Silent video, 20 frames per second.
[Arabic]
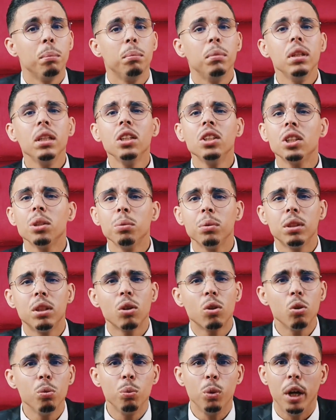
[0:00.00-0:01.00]
منين جاو
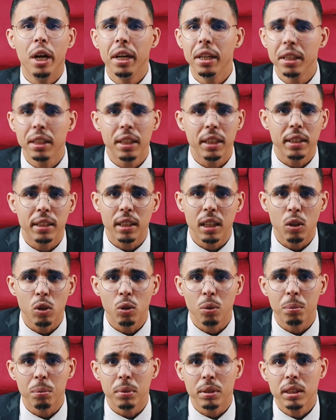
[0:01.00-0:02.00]
يديروا المعاينه
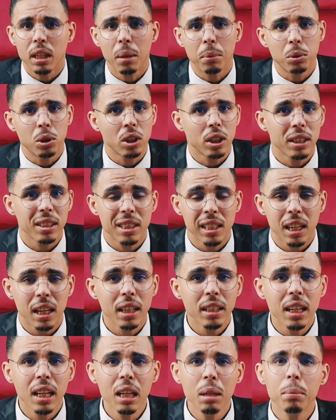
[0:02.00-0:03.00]
ديالهم صحاب تشخيص
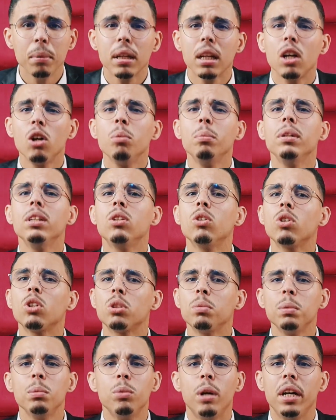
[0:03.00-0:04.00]
القضائي ما لقاو ما
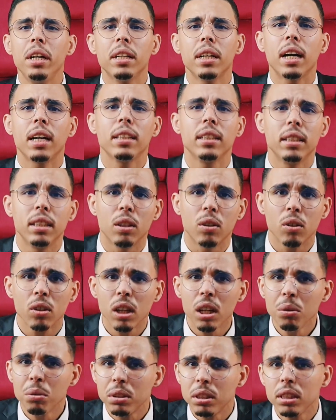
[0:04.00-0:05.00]
يديروش من المعاينه غادي يديروا
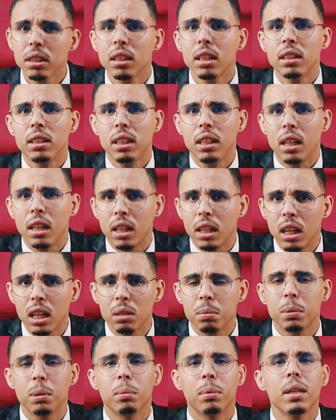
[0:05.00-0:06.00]
لقاو السيده
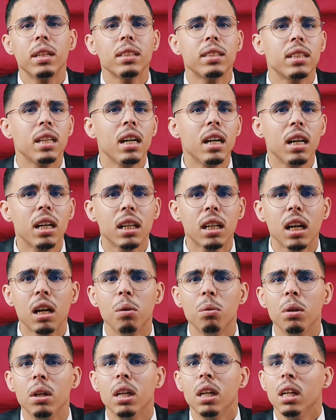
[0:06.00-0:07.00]
تحركات من بلاصتها
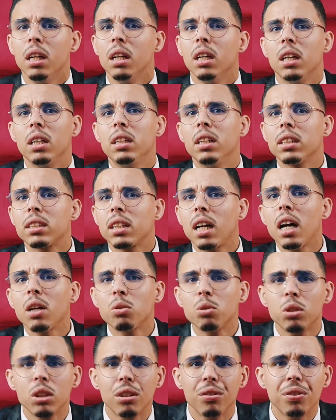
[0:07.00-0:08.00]
لقاو الناس
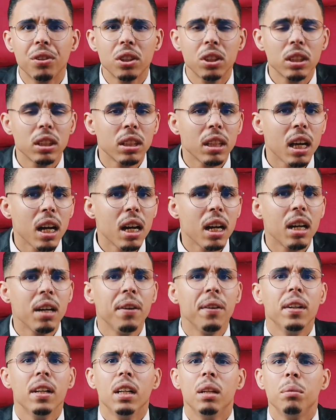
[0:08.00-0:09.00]
قاصوا ديك الفرشيطه